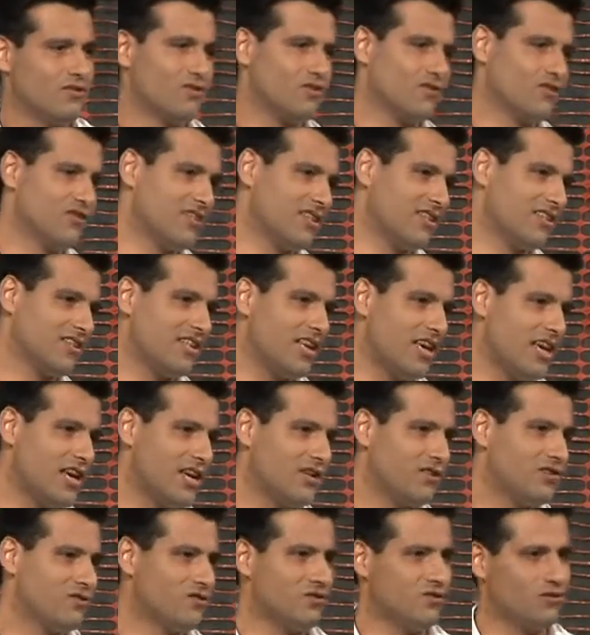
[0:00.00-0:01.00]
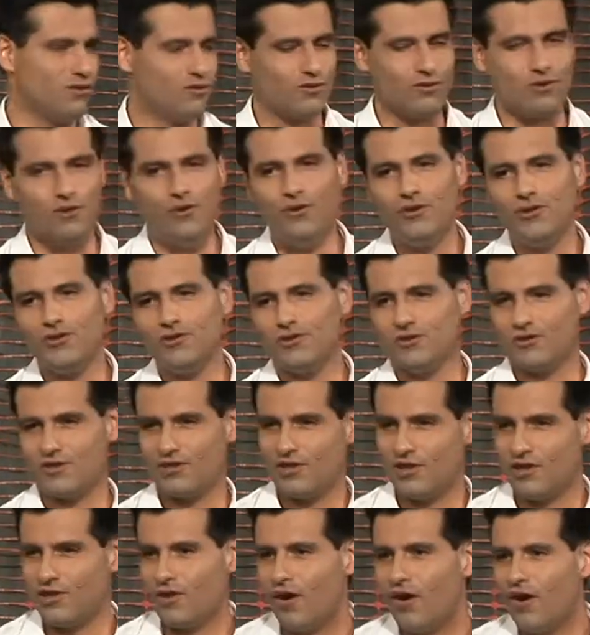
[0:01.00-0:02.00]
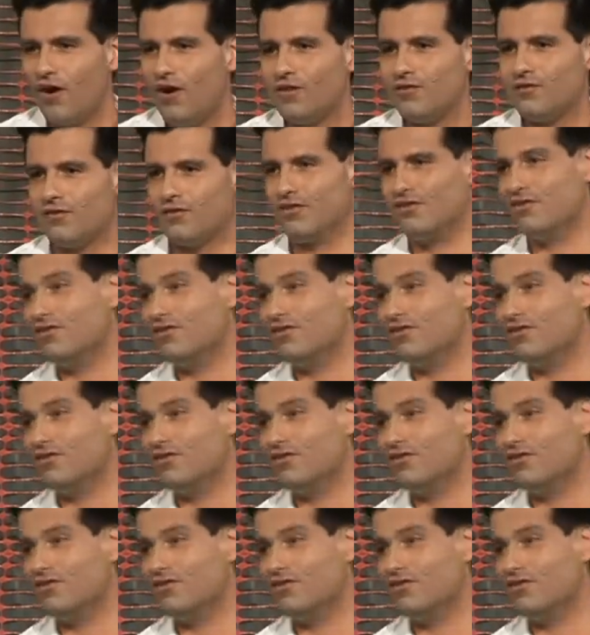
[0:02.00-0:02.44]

os 17, 18, 19,